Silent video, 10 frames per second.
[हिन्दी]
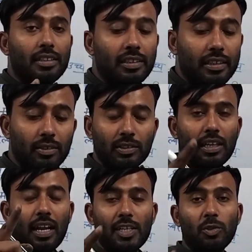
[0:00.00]
जिसने
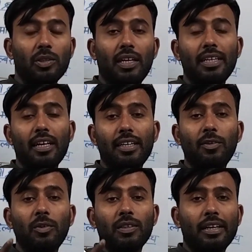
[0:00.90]
उसका लाश
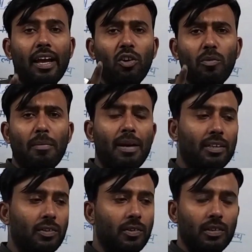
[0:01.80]
उत्तराधिकारी कौन था
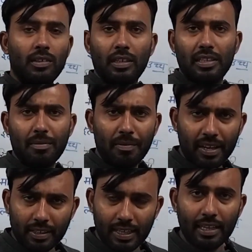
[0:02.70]
कैकोबाबाद को नदी में
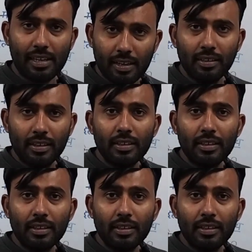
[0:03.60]
फेंक दिया था